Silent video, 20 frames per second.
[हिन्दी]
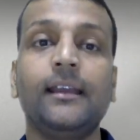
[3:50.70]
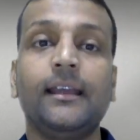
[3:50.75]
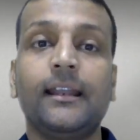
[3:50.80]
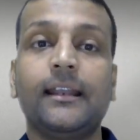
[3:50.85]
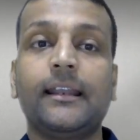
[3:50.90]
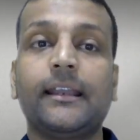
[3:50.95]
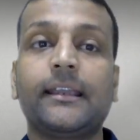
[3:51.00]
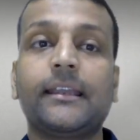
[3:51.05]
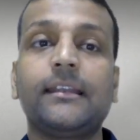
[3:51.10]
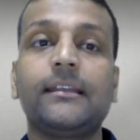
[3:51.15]

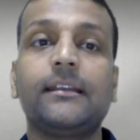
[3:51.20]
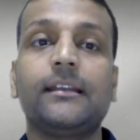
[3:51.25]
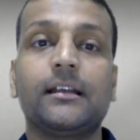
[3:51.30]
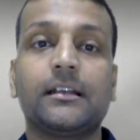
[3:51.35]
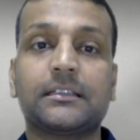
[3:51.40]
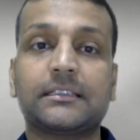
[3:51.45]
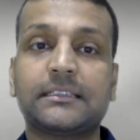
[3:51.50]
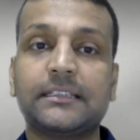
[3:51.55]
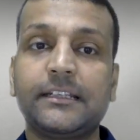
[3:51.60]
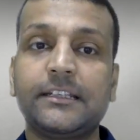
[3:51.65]
लेकिन
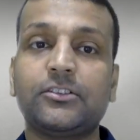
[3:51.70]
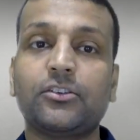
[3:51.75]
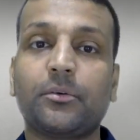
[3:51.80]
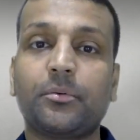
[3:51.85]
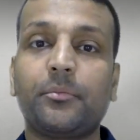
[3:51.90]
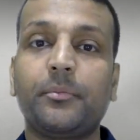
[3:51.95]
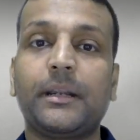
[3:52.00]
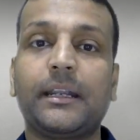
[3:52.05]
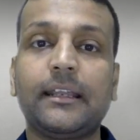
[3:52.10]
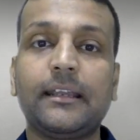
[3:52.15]
सीरीज ऑफ
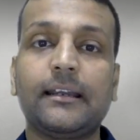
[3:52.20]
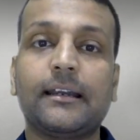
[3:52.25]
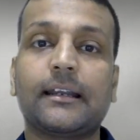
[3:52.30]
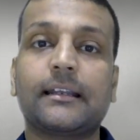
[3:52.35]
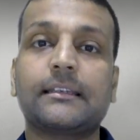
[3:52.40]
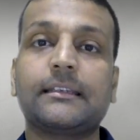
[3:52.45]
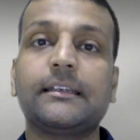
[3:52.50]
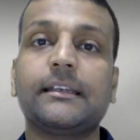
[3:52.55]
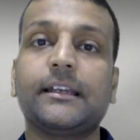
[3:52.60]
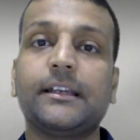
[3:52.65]
मीटिंग
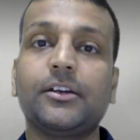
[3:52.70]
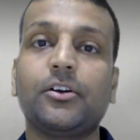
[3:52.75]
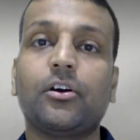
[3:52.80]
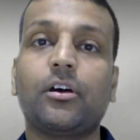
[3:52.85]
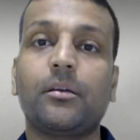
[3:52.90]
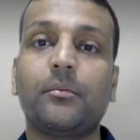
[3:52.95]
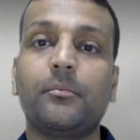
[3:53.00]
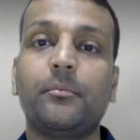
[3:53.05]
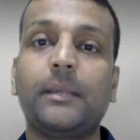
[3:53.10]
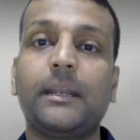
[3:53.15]
करती है
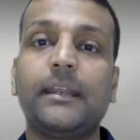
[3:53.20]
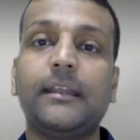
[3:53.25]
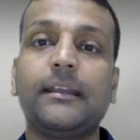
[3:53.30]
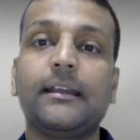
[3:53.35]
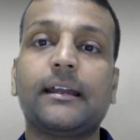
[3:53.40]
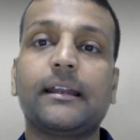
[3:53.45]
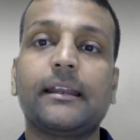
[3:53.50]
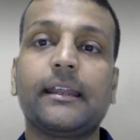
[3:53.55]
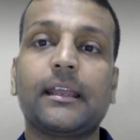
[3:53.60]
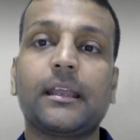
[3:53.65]
और मीटिंग
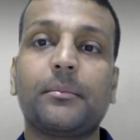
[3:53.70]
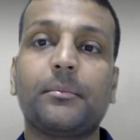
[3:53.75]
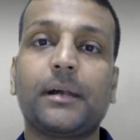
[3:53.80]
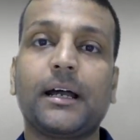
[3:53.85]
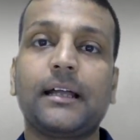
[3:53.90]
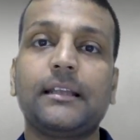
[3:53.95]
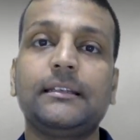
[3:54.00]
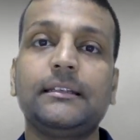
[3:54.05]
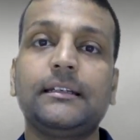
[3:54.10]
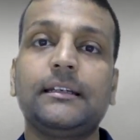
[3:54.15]
करने के
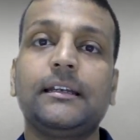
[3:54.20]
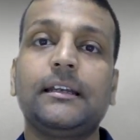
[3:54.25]
बाद